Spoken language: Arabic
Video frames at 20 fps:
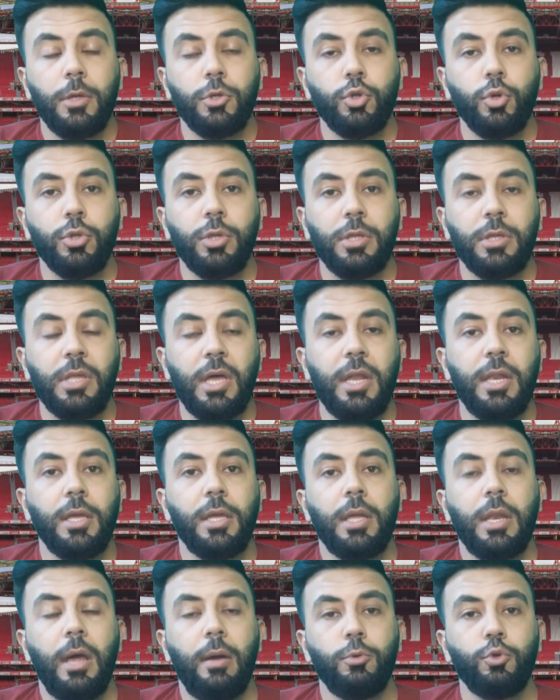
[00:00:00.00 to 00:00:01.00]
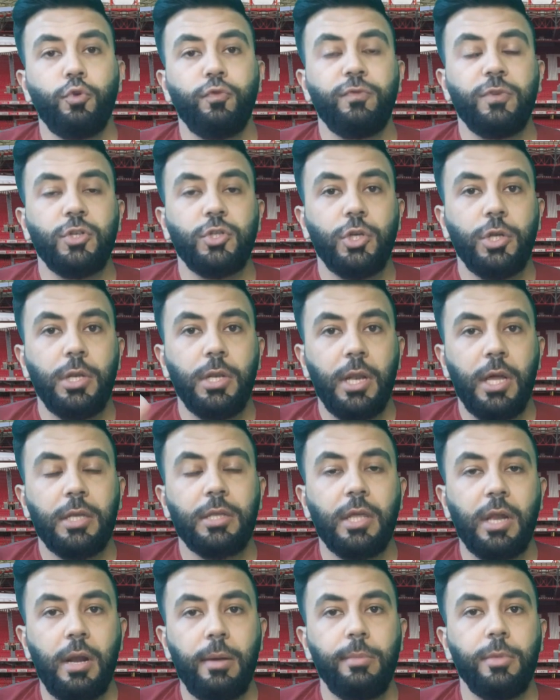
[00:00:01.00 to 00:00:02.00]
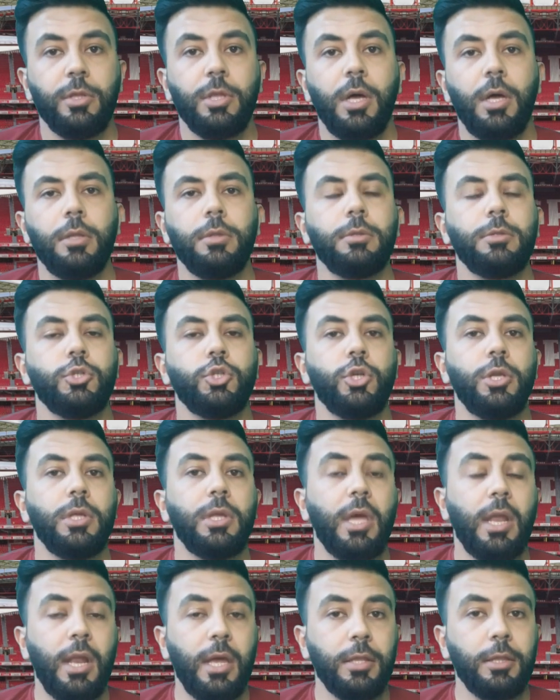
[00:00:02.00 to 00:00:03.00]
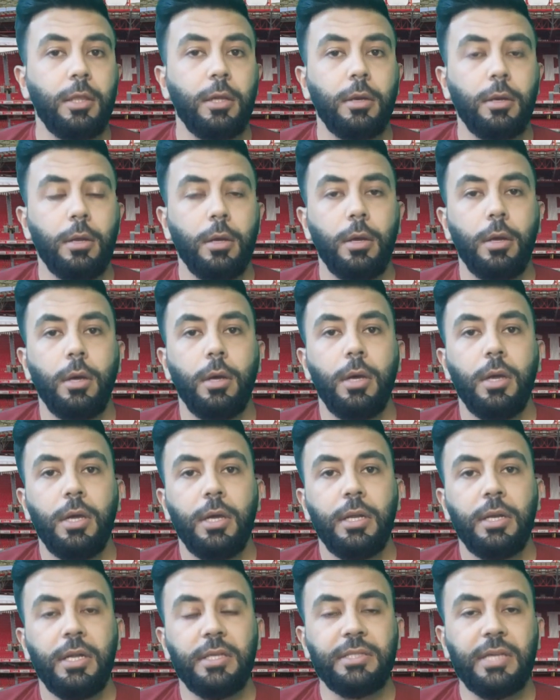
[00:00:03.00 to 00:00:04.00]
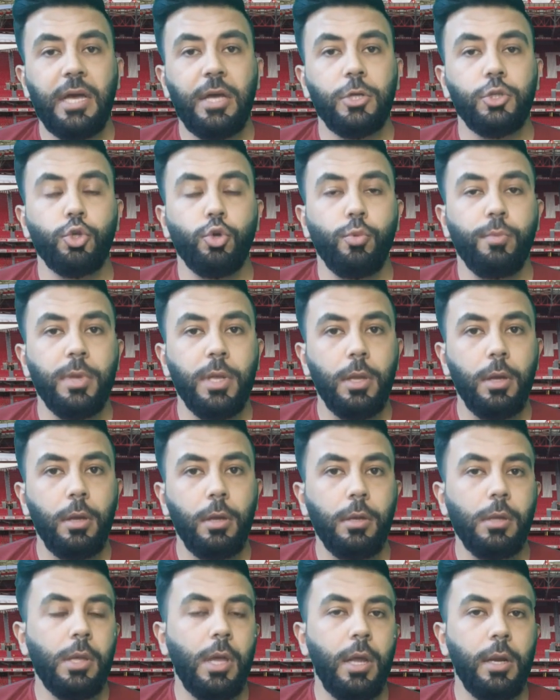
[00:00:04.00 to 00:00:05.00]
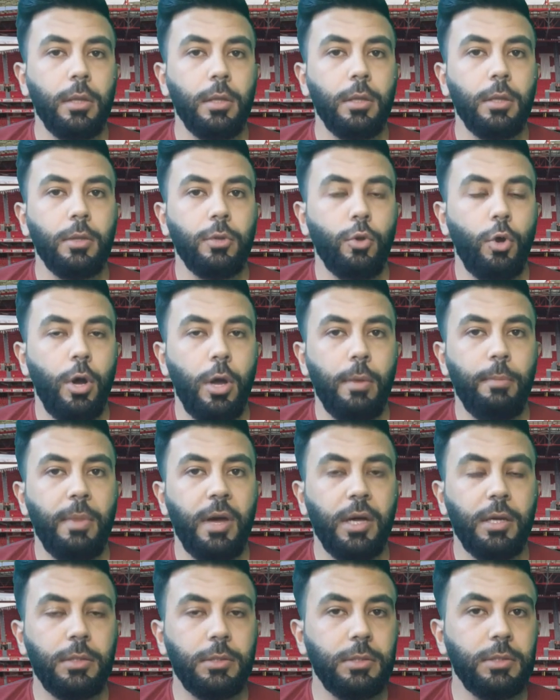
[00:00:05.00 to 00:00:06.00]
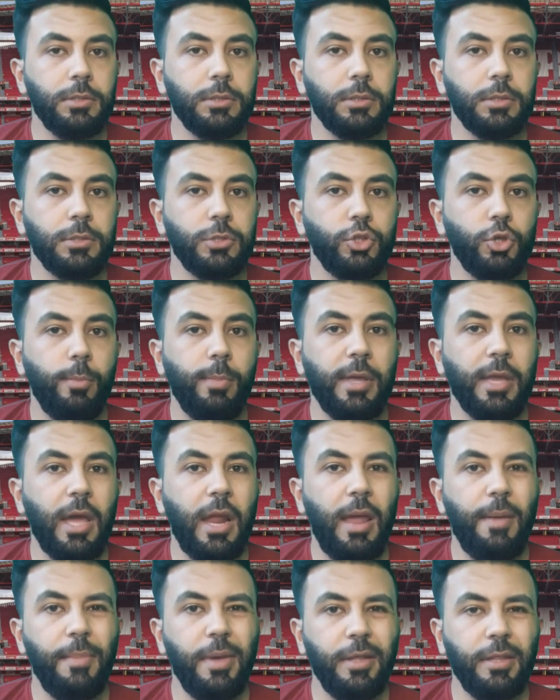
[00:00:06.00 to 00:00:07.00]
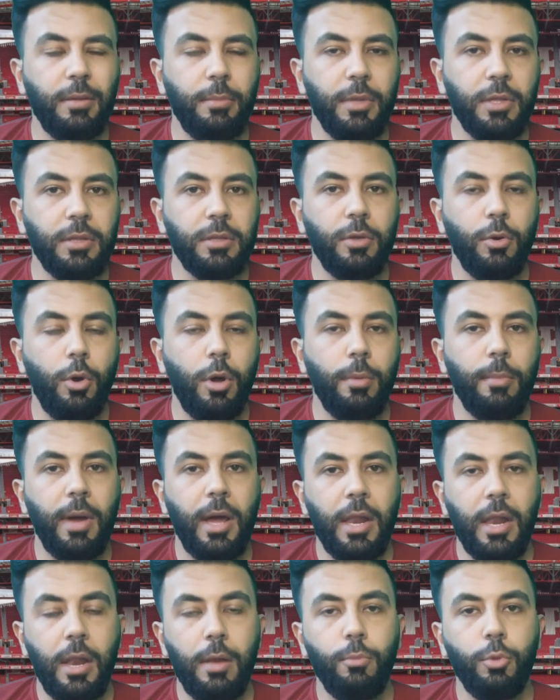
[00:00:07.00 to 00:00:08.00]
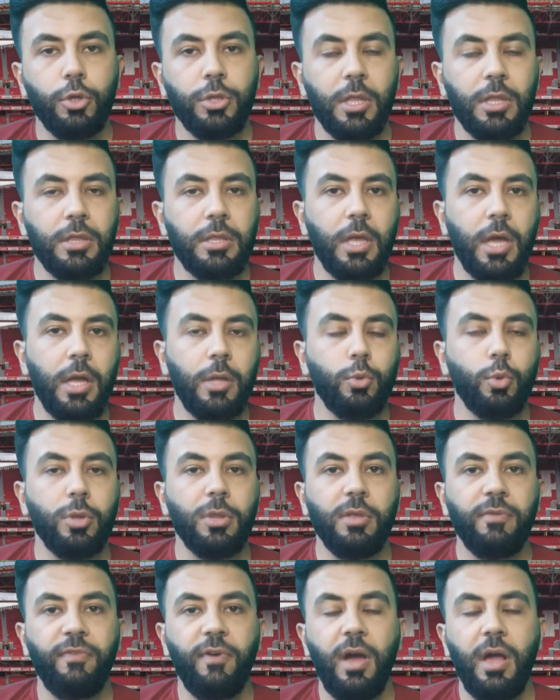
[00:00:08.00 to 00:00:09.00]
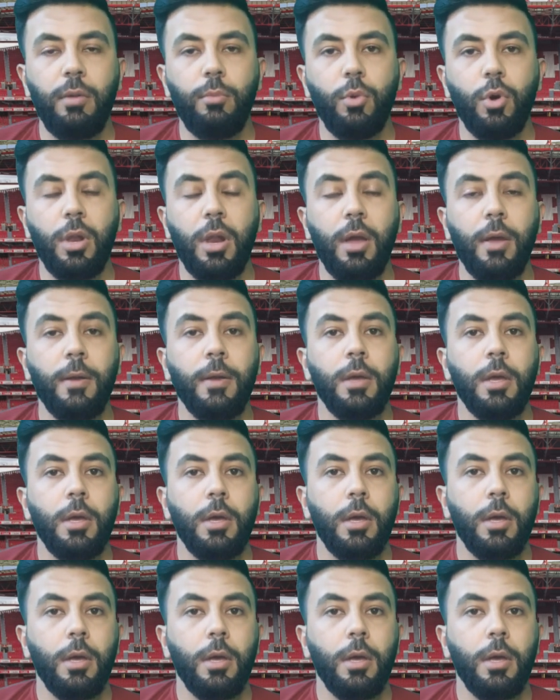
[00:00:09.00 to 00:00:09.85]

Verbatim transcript: الشوط الثاني كنا عم نشوف تشرين اكثر عم يضغط تشرين كان اكثر آه، نزعه هجوميه يعني نوعا ما جبلي كان عم يعتمد نوعا ما على المرتدات والدفاع المغلق